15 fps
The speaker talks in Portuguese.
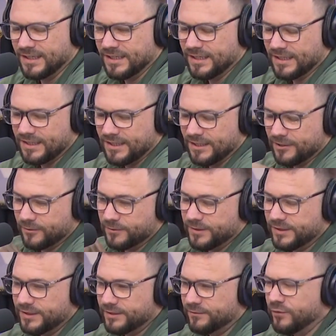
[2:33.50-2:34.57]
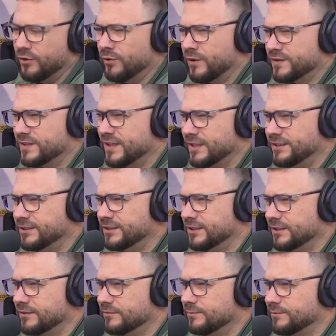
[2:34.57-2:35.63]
Legal. E foi com a cidade que você